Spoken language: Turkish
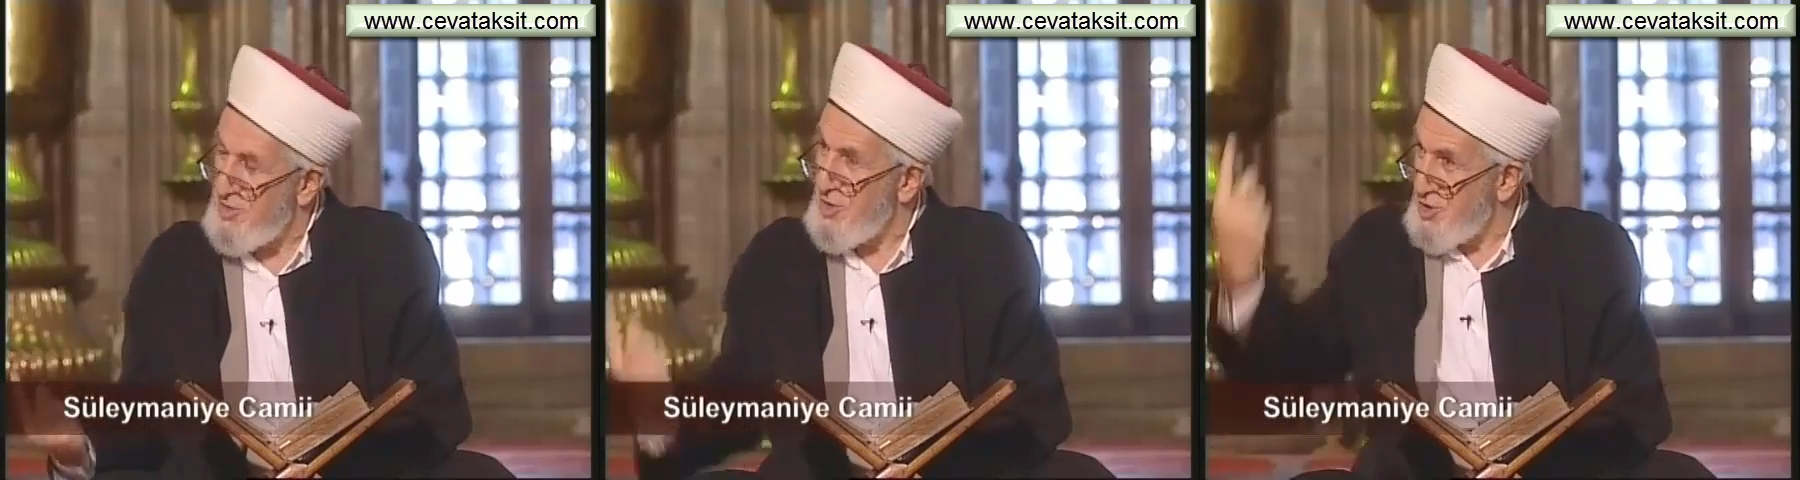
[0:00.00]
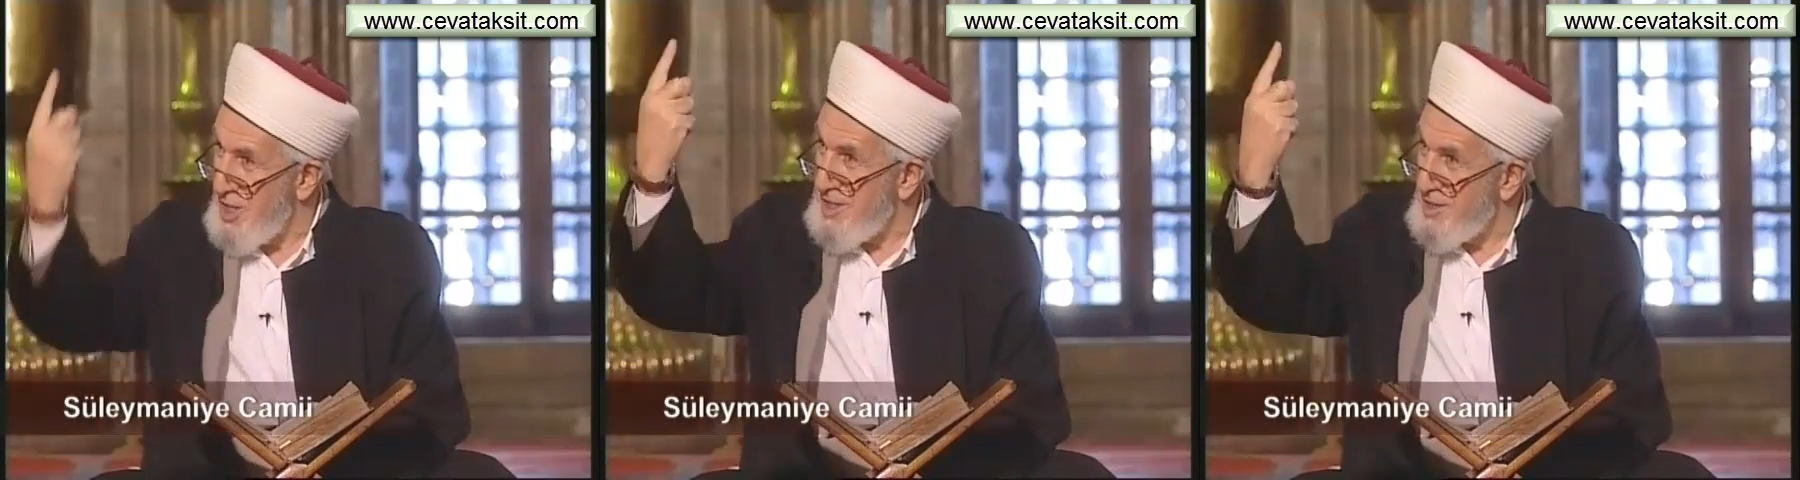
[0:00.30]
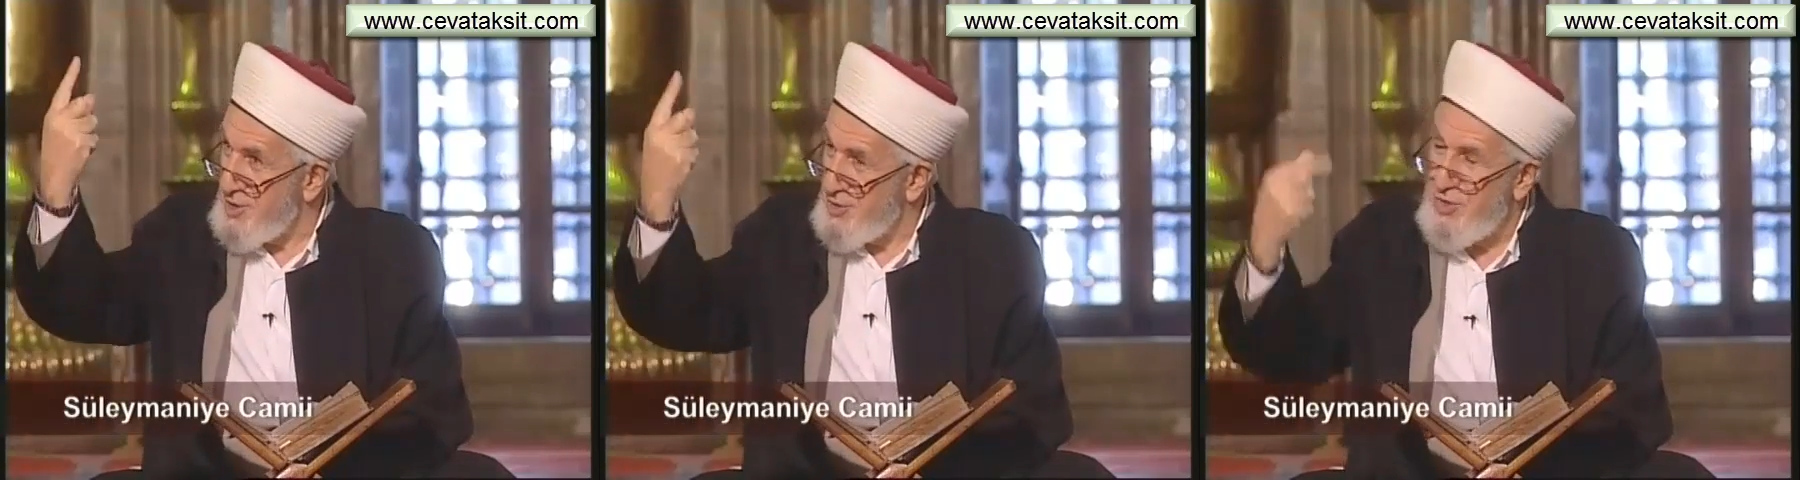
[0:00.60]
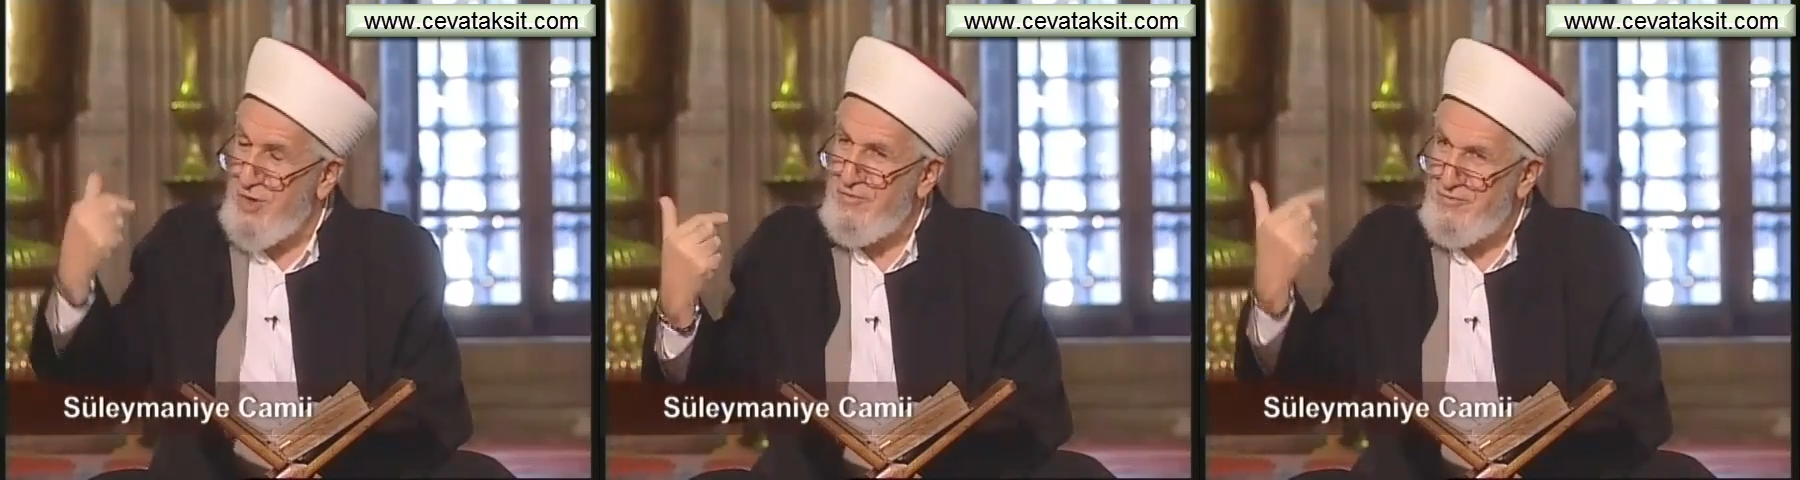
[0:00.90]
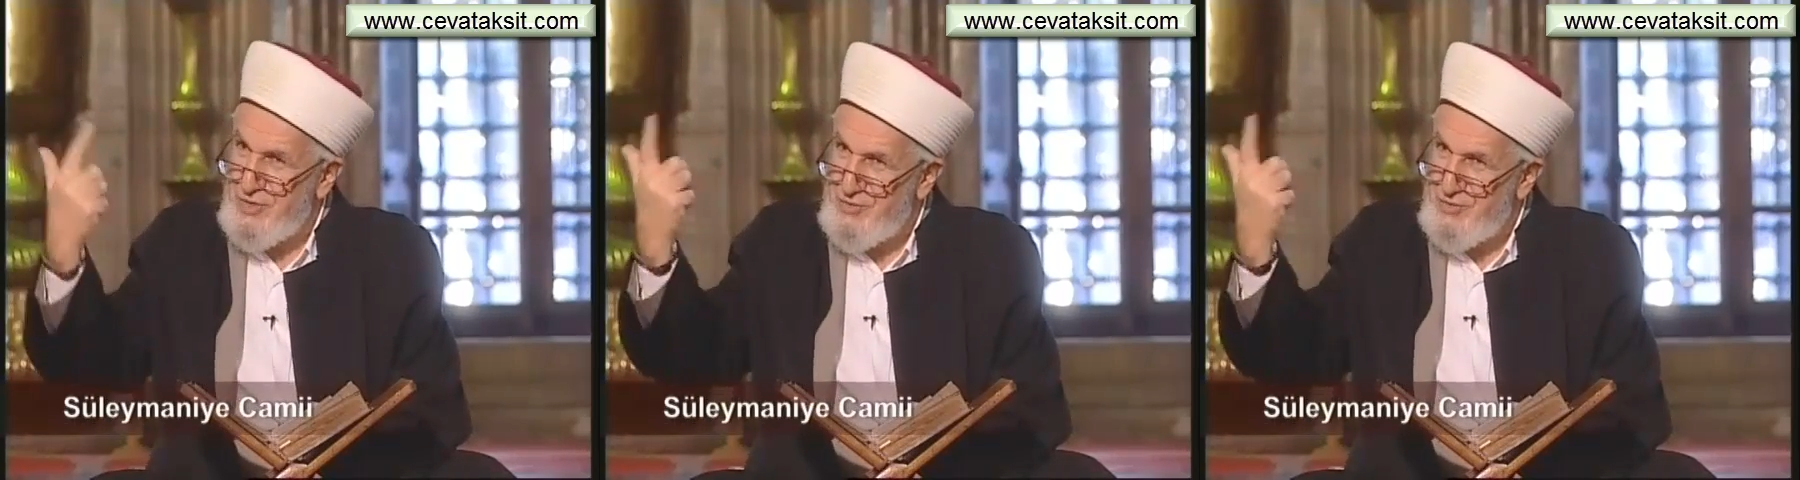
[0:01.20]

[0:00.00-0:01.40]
dışarıya çıkıyor.